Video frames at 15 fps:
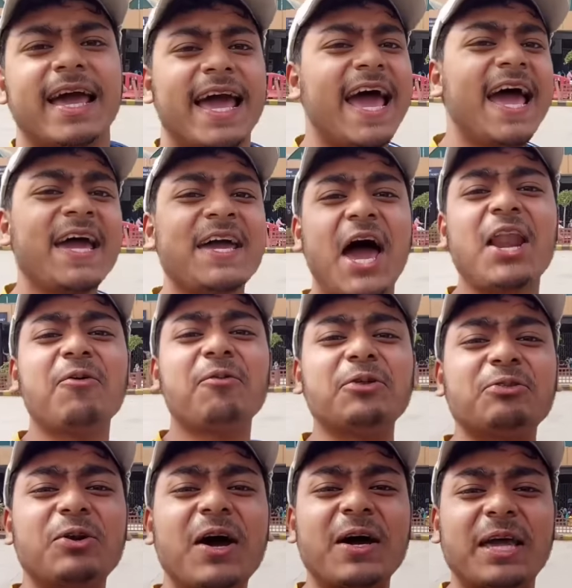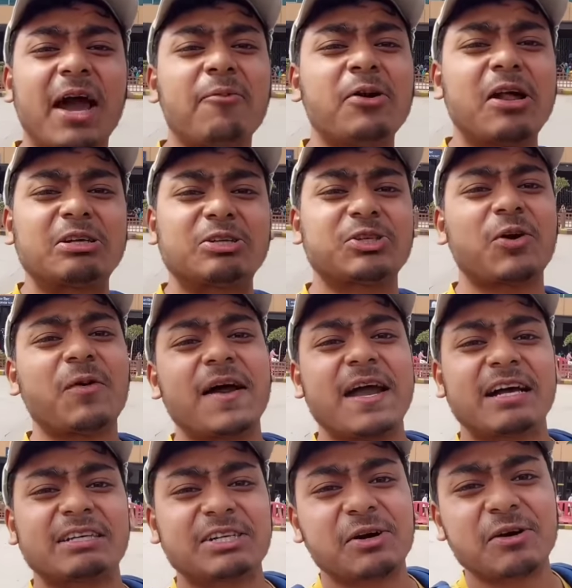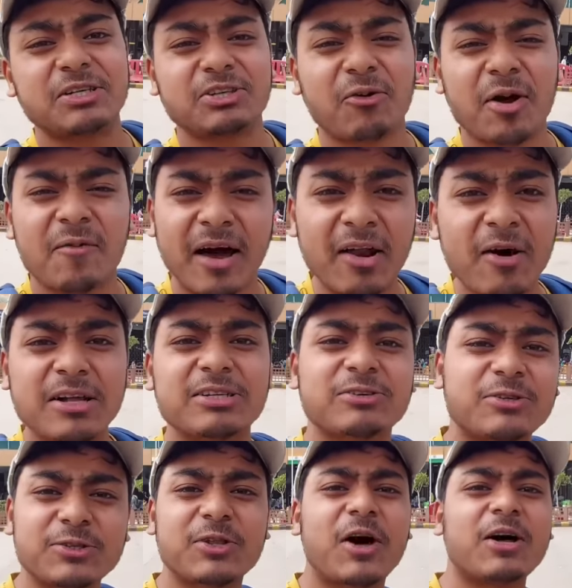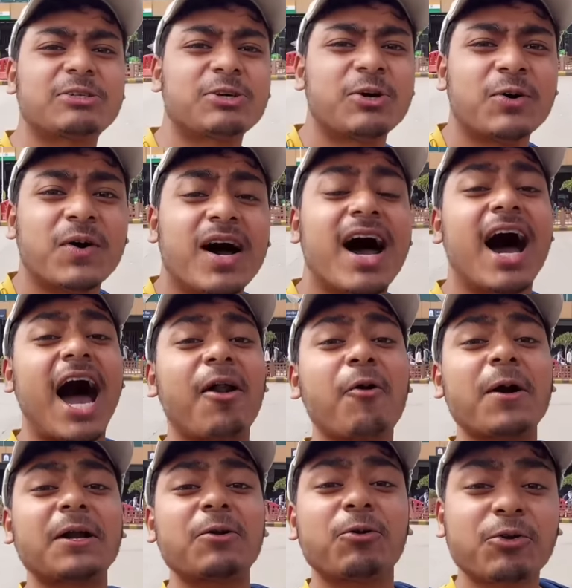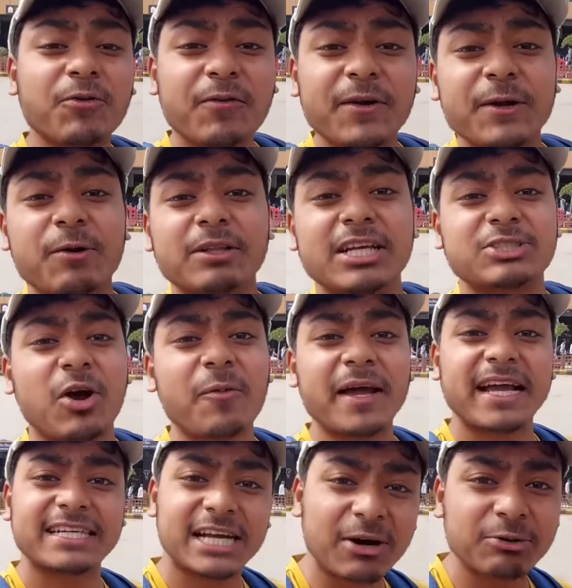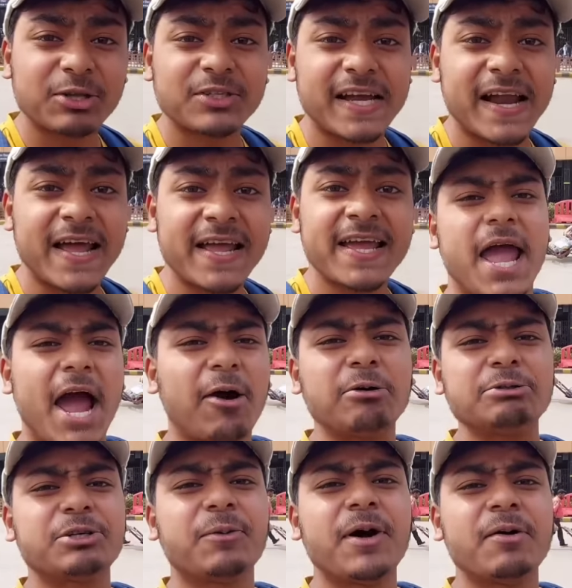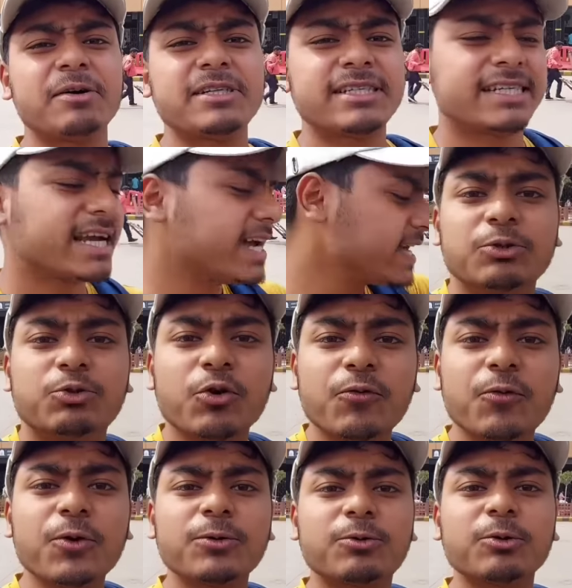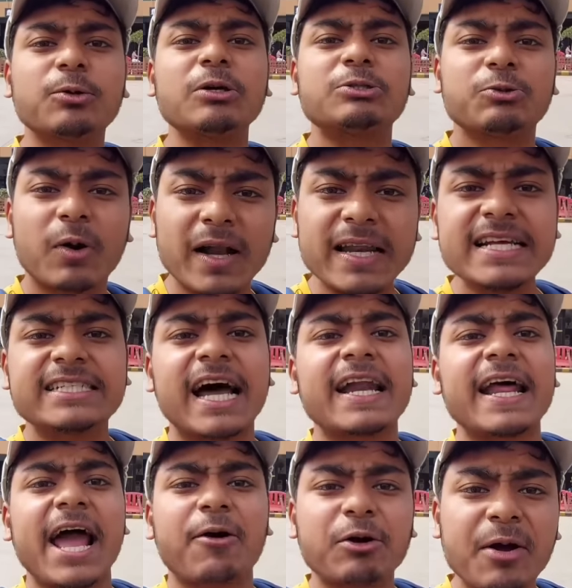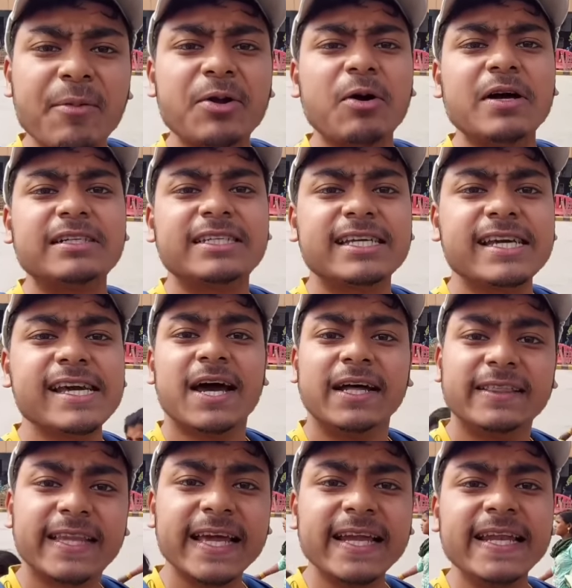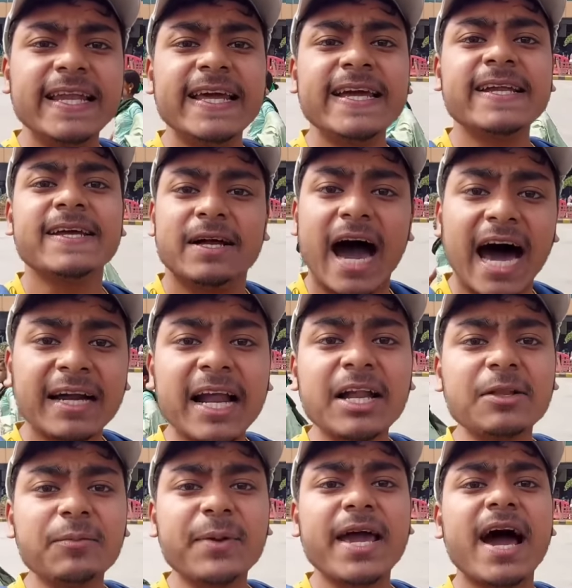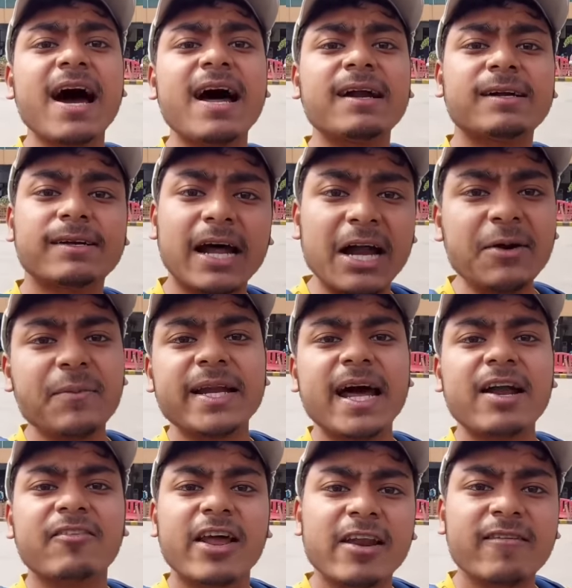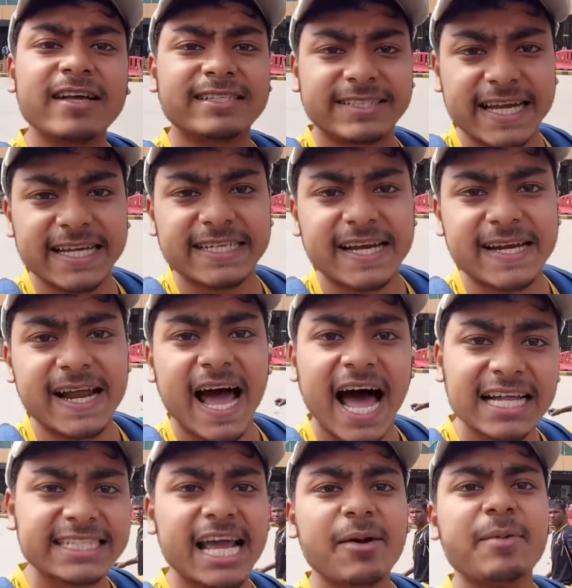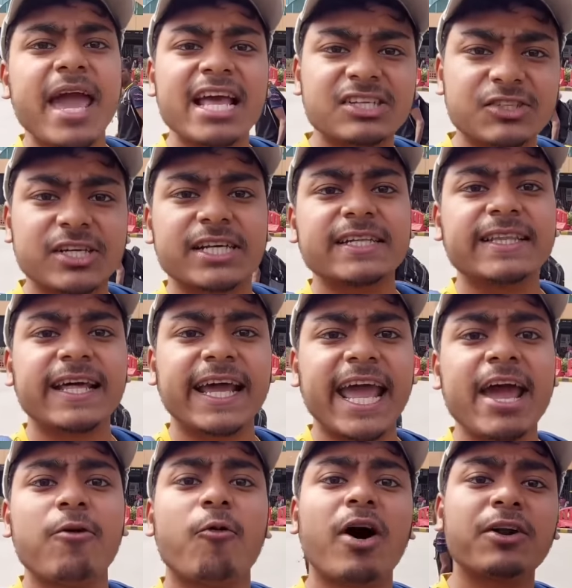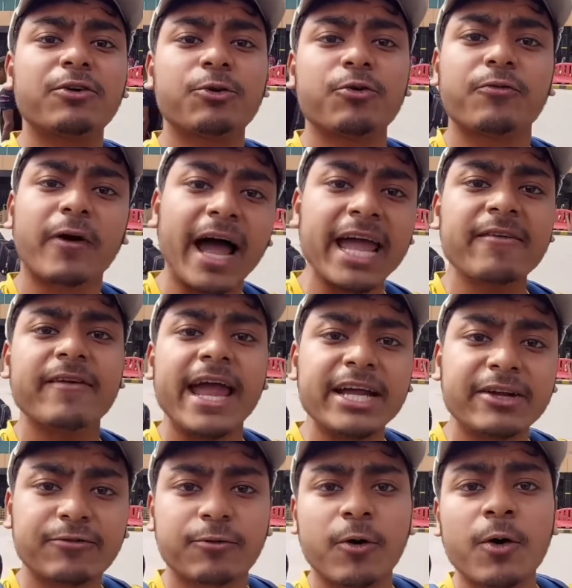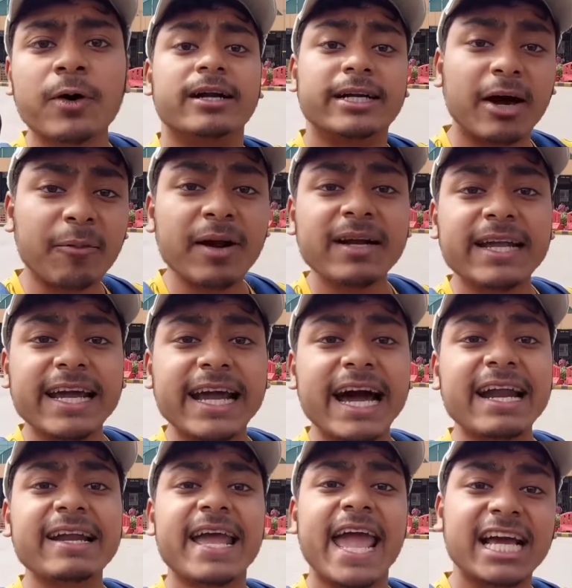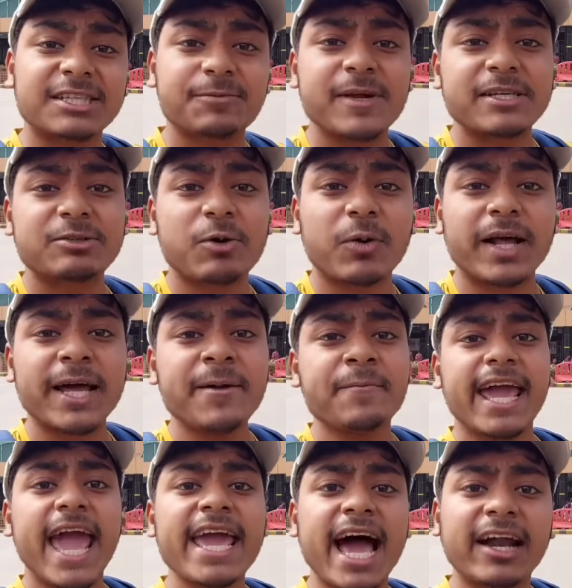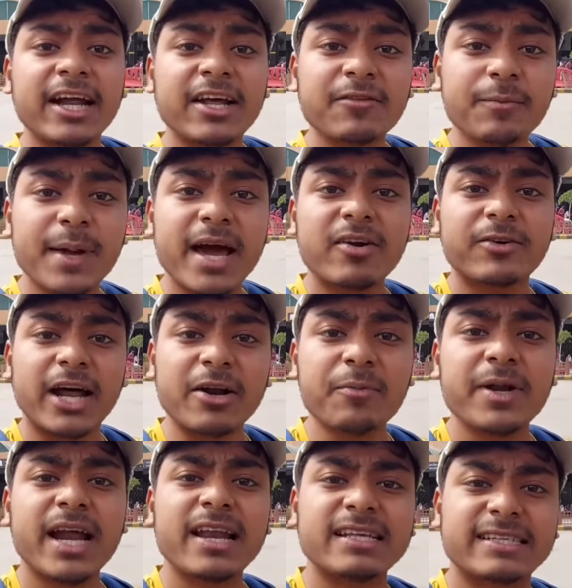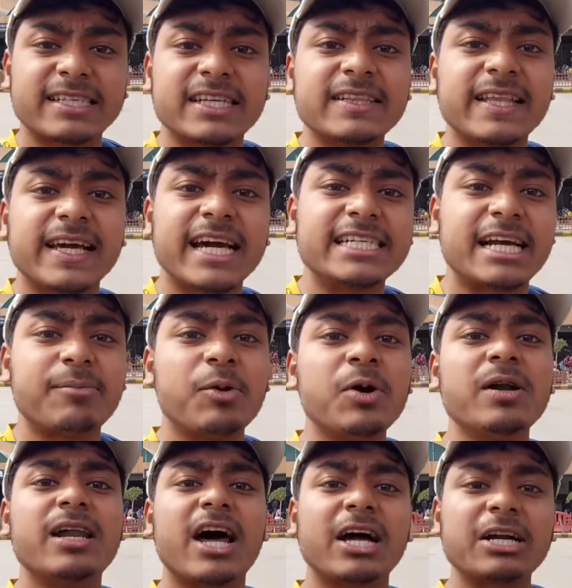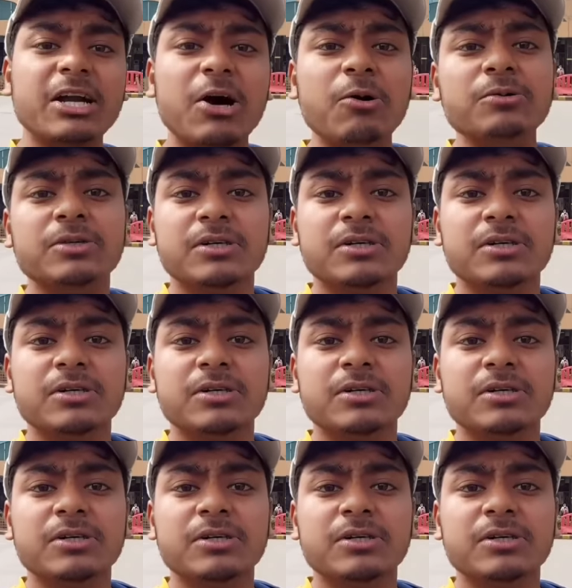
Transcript: হেই হ্যালো বন্ধুরা কেমন আছো সবাই আশা করি সবাই ভালো আছো সুস্থ আছো আরও একটা নতুন ভিডিওতে সবাইকে স্বাগত জানাই এখন সময় হচ্ছে দুপুর দুটো চুয়াল্লিশ আর এখন আমি রয়েছি দিল্লির আনন্দ বিহার টার্মিনাল রেলওয়ে স্টেশন আজকে আমি এই স্টেশন থেকে ওয়ান টু ফাইভ এইট ফোর ডাবল ডেকার এক্সপ্রেস করে এই আনন্দ বিহার টার্মিনাল স্টেশন থেকে যাব লখনৌ